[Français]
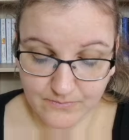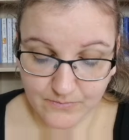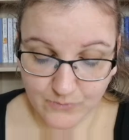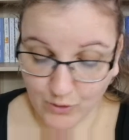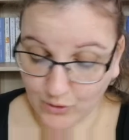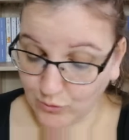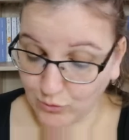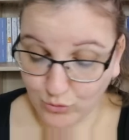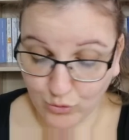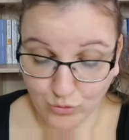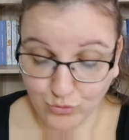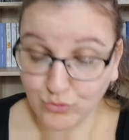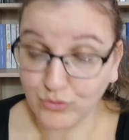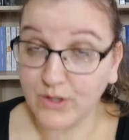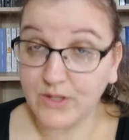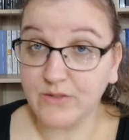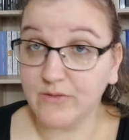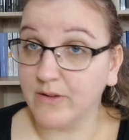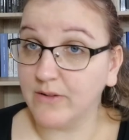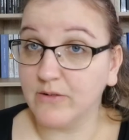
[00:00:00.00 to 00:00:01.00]
ah, donc en tout
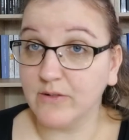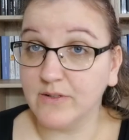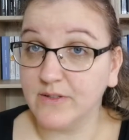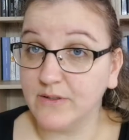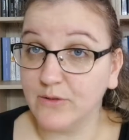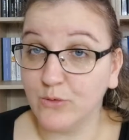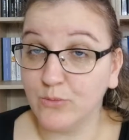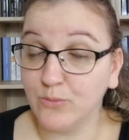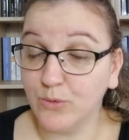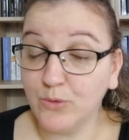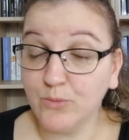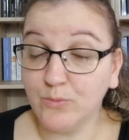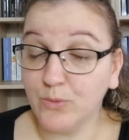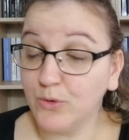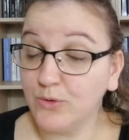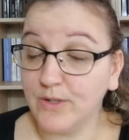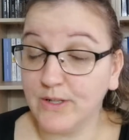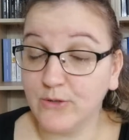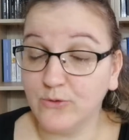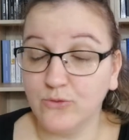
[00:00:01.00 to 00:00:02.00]
cas c'était une bonne
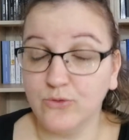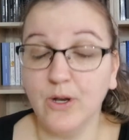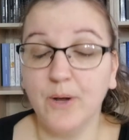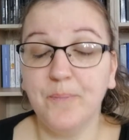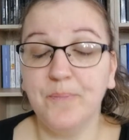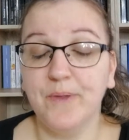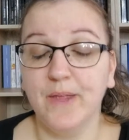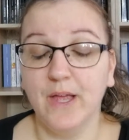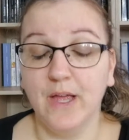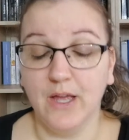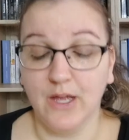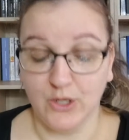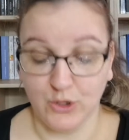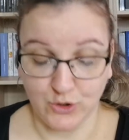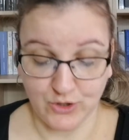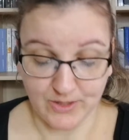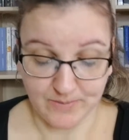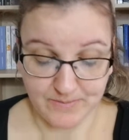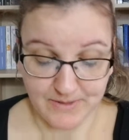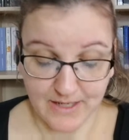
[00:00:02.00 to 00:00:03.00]
bonne lecture.
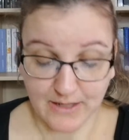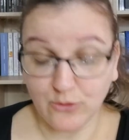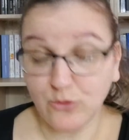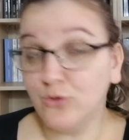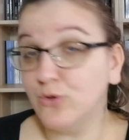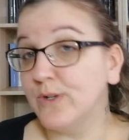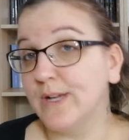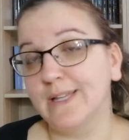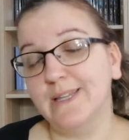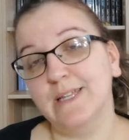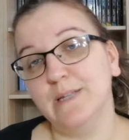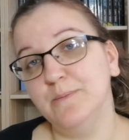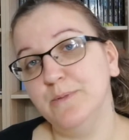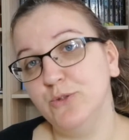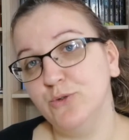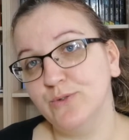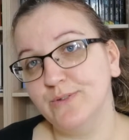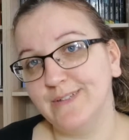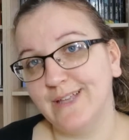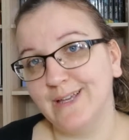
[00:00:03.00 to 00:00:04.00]
J'ai mis la note de 4,5
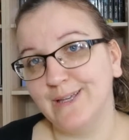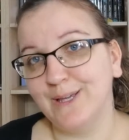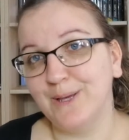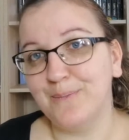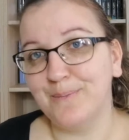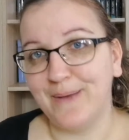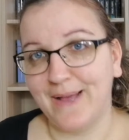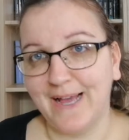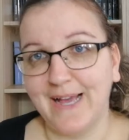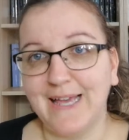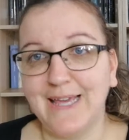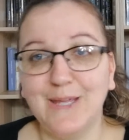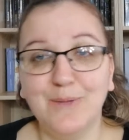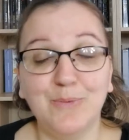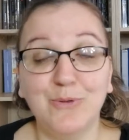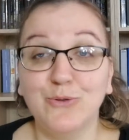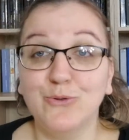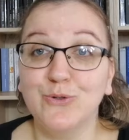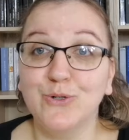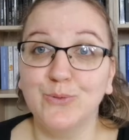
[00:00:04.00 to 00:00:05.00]
sur 5 pareil
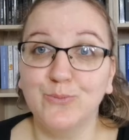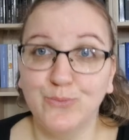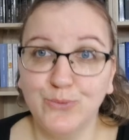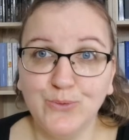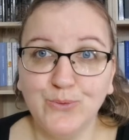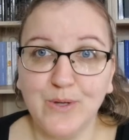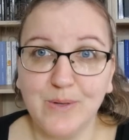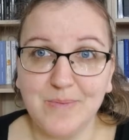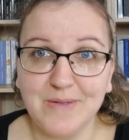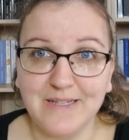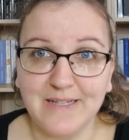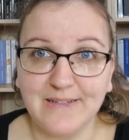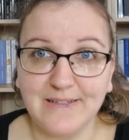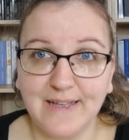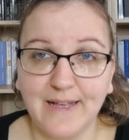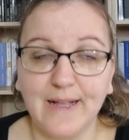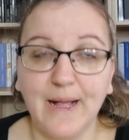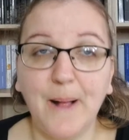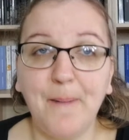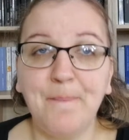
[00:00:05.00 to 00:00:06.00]
parce que j'ai beaucoup aimé cette
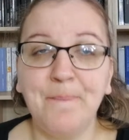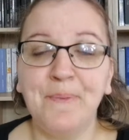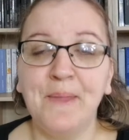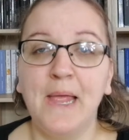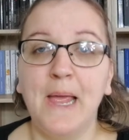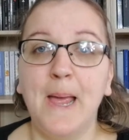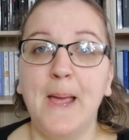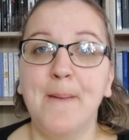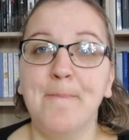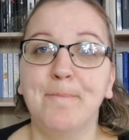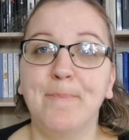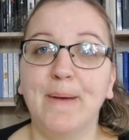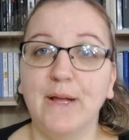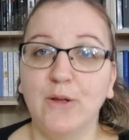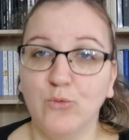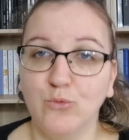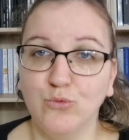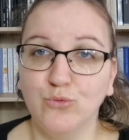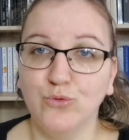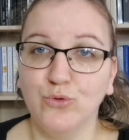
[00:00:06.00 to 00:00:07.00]
saga.
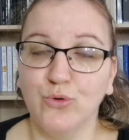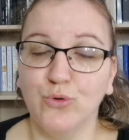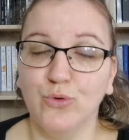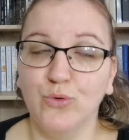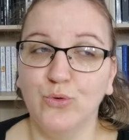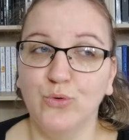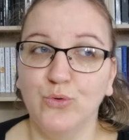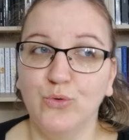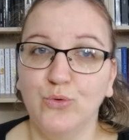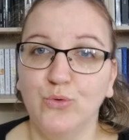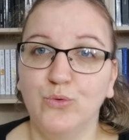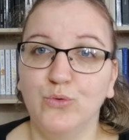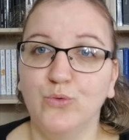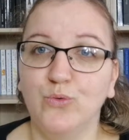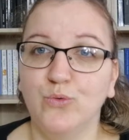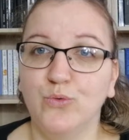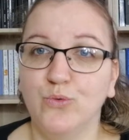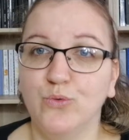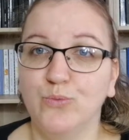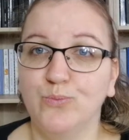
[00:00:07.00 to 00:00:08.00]
Par contre,
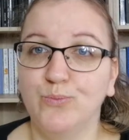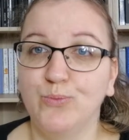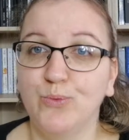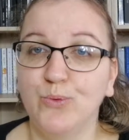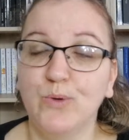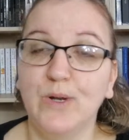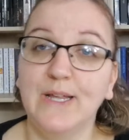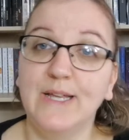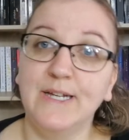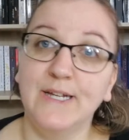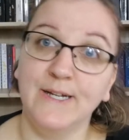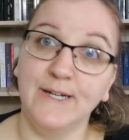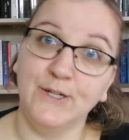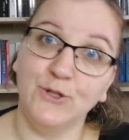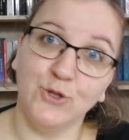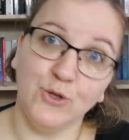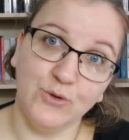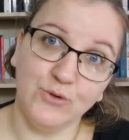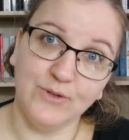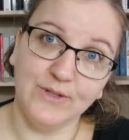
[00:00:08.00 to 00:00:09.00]
euh, pour les
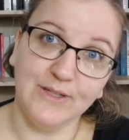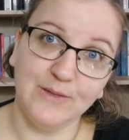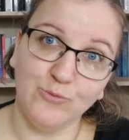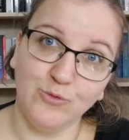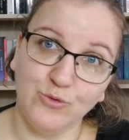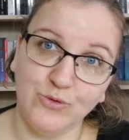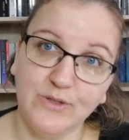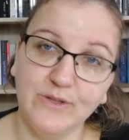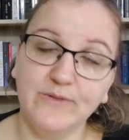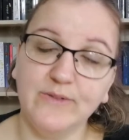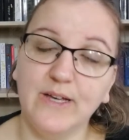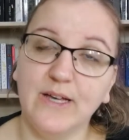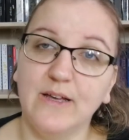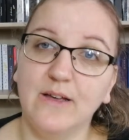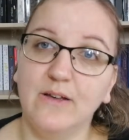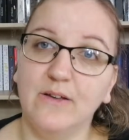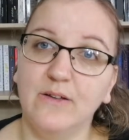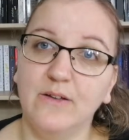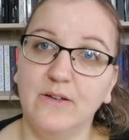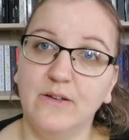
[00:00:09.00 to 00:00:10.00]
jeunes qui me suivent,
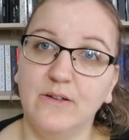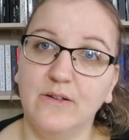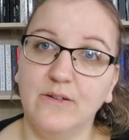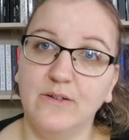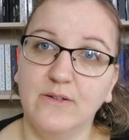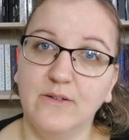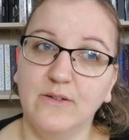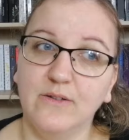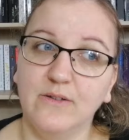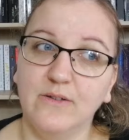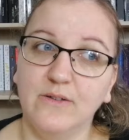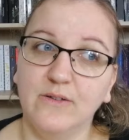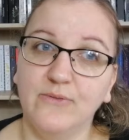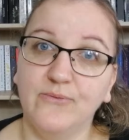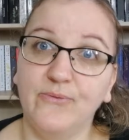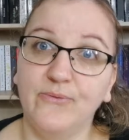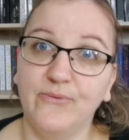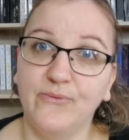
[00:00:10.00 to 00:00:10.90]
euh,